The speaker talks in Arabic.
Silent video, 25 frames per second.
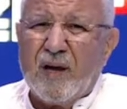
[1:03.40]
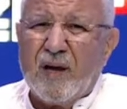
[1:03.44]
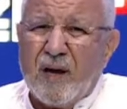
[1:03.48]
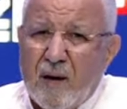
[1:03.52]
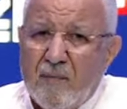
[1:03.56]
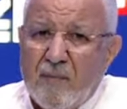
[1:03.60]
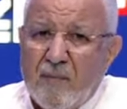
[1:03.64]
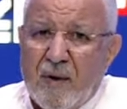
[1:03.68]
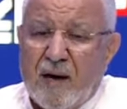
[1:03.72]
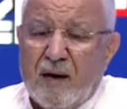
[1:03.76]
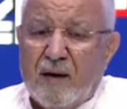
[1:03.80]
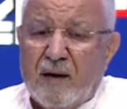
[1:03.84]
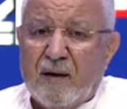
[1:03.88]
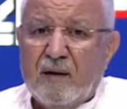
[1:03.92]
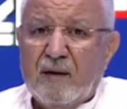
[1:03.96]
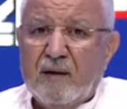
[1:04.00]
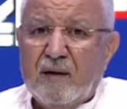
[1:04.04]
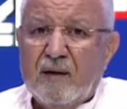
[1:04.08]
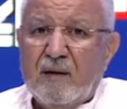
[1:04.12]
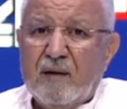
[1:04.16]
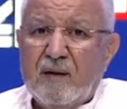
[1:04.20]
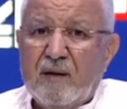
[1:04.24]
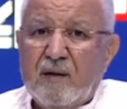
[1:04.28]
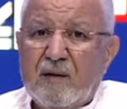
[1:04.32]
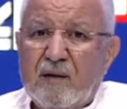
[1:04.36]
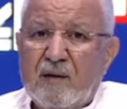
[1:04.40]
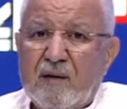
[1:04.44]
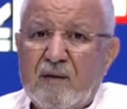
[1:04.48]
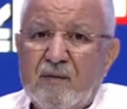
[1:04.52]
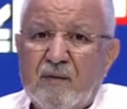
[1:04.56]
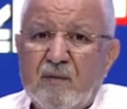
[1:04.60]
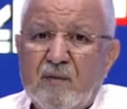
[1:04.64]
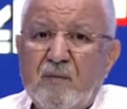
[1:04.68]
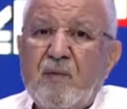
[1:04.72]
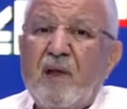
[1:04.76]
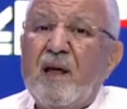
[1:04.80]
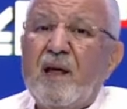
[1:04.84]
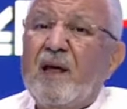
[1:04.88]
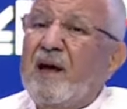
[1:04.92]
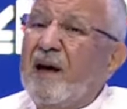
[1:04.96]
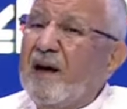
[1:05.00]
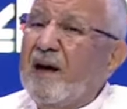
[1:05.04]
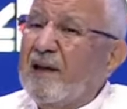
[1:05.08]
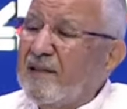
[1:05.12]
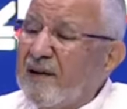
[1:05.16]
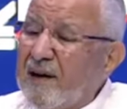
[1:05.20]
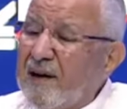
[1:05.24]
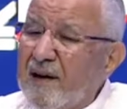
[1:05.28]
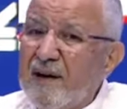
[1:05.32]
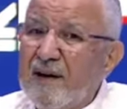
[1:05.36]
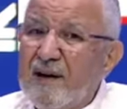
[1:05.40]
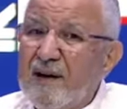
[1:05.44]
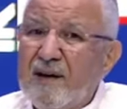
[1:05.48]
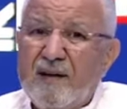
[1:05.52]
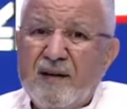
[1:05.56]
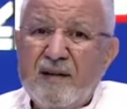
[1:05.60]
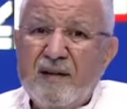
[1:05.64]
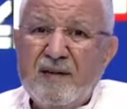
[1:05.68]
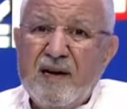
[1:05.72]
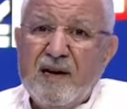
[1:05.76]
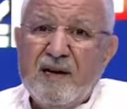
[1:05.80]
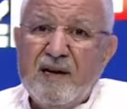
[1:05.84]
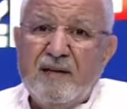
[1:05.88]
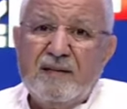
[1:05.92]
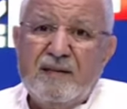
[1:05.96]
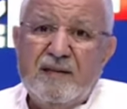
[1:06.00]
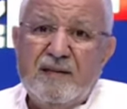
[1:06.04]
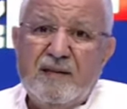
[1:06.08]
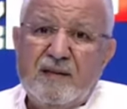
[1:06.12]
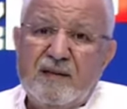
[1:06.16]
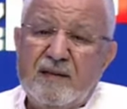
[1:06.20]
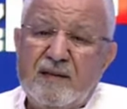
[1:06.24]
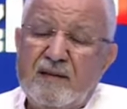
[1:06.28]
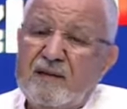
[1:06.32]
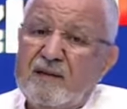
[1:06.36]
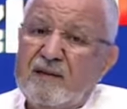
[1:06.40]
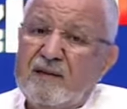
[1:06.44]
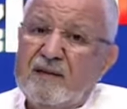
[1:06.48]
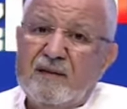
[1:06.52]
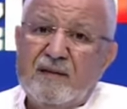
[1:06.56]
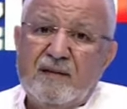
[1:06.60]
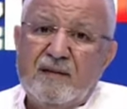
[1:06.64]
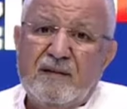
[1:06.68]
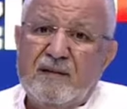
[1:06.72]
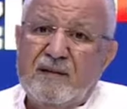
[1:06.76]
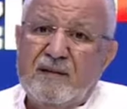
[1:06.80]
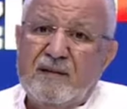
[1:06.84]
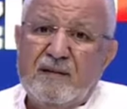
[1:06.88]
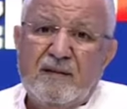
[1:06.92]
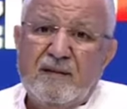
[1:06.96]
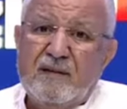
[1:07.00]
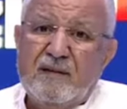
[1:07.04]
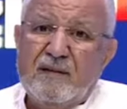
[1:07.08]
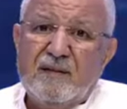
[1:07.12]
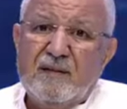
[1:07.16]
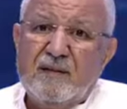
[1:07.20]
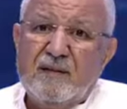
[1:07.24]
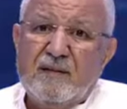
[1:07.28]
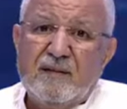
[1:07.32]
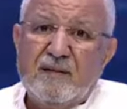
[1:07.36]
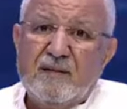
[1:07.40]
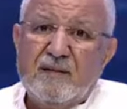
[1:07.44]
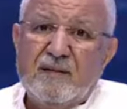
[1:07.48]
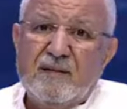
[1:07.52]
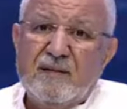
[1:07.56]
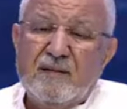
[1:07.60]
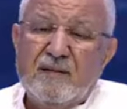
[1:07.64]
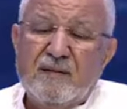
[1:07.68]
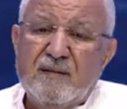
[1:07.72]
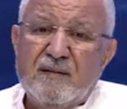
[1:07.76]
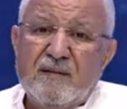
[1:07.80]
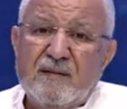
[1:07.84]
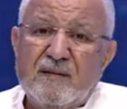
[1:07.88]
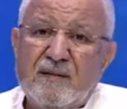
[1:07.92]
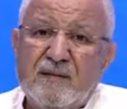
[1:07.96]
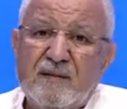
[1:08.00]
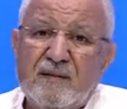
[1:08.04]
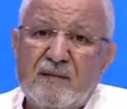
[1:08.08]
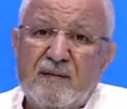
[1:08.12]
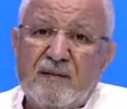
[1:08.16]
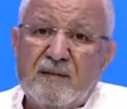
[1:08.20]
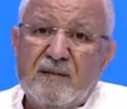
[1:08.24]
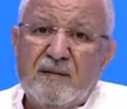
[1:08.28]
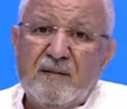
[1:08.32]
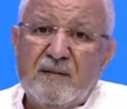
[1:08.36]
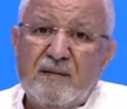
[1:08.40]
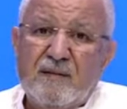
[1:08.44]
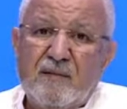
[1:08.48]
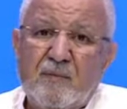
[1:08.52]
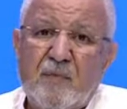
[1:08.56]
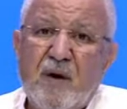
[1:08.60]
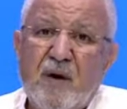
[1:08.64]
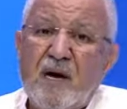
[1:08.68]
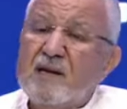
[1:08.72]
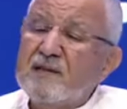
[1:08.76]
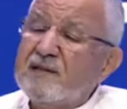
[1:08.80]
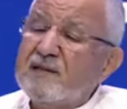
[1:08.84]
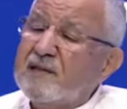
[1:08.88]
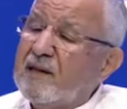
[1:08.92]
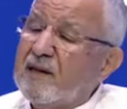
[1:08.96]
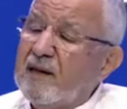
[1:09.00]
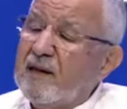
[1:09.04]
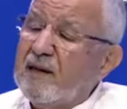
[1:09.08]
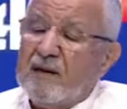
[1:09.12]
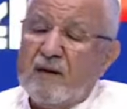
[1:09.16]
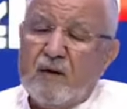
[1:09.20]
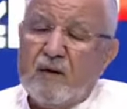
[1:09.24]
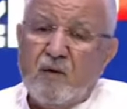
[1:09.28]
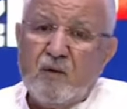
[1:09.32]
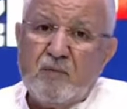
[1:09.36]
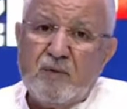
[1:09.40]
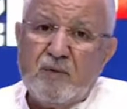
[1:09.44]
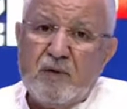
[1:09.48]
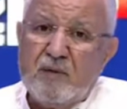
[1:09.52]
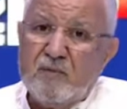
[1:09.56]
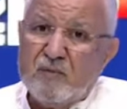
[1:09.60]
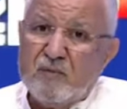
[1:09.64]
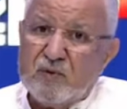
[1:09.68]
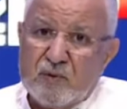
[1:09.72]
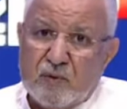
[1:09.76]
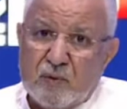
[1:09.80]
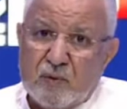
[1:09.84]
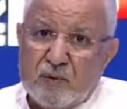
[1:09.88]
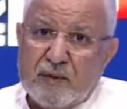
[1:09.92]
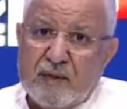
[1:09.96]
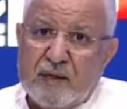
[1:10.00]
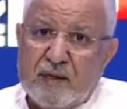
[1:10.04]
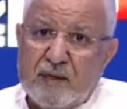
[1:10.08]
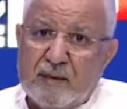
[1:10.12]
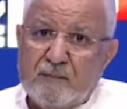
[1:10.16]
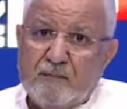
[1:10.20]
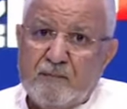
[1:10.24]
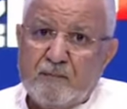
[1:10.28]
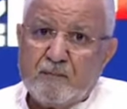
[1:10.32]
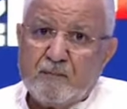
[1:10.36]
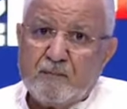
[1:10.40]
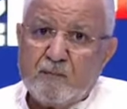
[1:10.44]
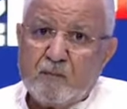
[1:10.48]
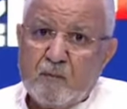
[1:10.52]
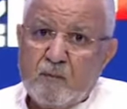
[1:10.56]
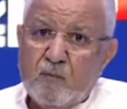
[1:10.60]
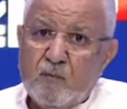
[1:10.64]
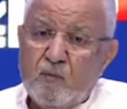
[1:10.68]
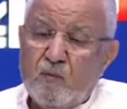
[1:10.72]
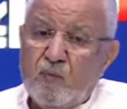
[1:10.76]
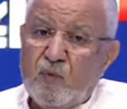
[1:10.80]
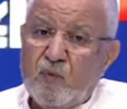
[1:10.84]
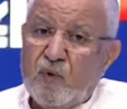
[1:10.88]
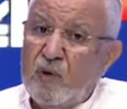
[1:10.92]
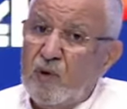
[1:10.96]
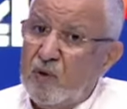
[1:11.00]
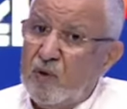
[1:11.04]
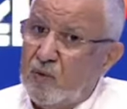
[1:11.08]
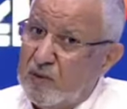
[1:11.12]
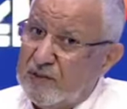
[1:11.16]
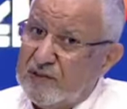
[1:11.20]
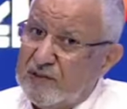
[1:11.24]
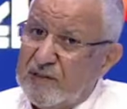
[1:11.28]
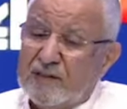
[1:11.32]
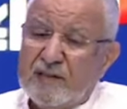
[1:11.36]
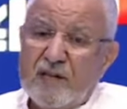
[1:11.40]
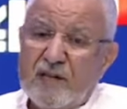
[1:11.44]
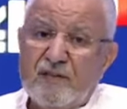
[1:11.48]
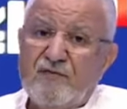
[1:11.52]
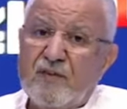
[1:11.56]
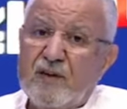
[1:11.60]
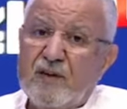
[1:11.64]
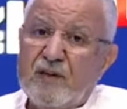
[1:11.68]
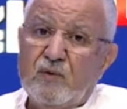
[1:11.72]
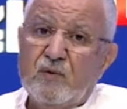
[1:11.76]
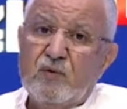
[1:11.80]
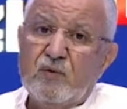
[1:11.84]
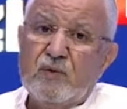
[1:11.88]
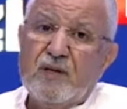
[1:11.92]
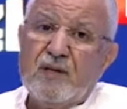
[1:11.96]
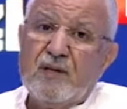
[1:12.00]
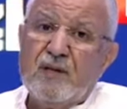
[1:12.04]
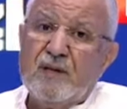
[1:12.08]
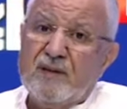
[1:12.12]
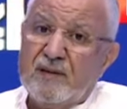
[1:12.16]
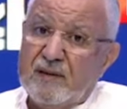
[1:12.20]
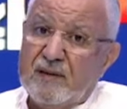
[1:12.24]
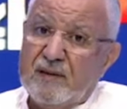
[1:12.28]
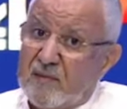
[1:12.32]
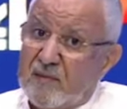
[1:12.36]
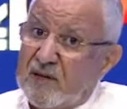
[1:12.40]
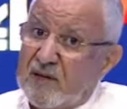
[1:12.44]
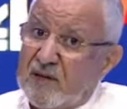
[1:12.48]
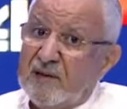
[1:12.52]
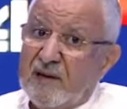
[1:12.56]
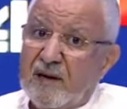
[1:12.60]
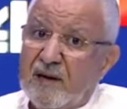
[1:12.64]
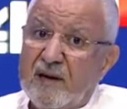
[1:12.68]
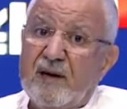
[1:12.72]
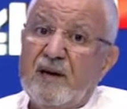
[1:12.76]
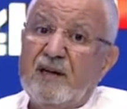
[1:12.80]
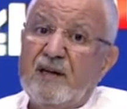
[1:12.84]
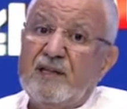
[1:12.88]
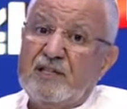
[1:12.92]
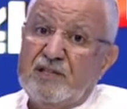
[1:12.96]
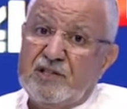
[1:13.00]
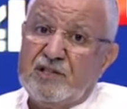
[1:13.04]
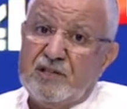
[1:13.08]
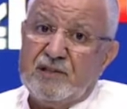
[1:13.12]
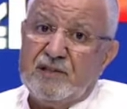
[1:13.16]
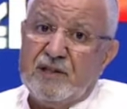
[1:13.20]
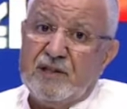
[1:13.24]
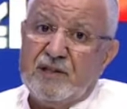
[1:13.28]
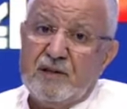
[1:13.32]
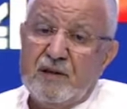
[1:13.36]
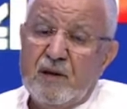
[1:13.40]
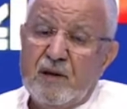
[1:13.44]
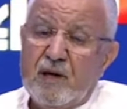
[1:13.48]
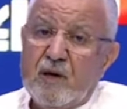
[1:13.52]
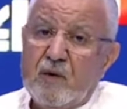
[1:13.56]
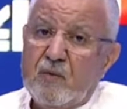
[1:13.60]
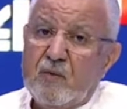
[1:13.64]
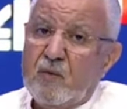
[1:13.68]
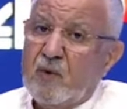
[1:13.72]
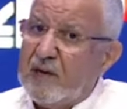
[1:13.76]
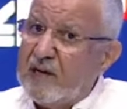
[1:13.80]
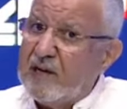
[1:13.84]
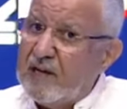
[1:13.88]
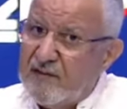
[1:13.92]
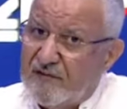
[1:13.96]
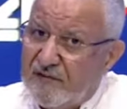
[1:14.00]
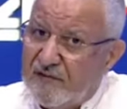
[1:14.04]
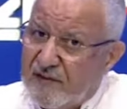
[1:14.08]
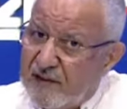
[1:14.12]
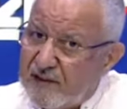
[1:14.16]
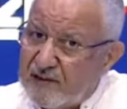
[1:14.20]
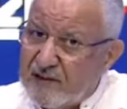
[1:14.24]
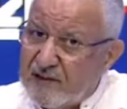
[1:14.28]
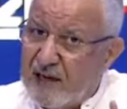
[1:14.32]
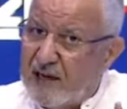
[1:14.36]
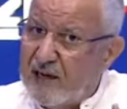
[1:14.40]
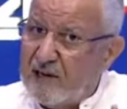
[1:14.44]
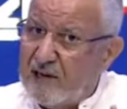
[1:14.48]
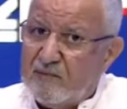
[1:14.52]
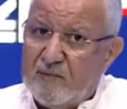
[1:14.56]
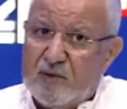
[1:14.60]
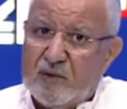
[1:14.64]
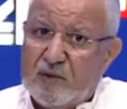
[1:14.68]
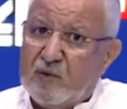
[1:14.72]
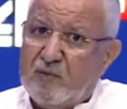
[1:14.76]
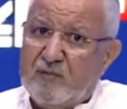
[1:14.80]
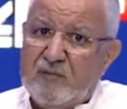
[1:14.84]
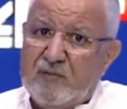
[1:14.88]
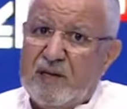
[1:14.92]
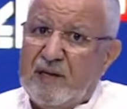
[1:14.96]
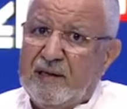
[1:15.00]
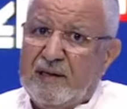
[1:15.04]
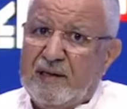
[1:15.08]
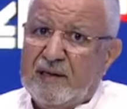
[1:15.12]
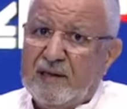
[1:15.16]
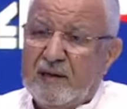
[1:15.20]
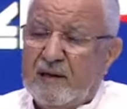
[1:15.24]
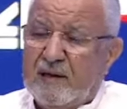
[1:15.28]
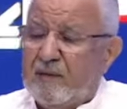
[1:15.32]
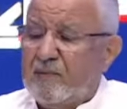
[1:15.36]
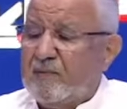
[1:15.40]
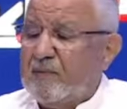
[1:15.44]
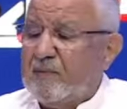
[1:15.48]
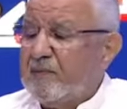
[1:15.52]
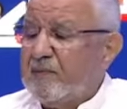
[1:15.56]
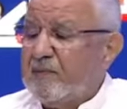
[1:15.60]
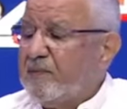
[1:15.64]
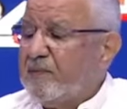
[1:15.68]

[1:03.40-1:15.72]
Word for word: والقمع هذايا يعني آه، آه، آه، ما انزل الله به من سلطان وستدفعون ثمن غالي جدا ولا يفلت احد منكم من العقاب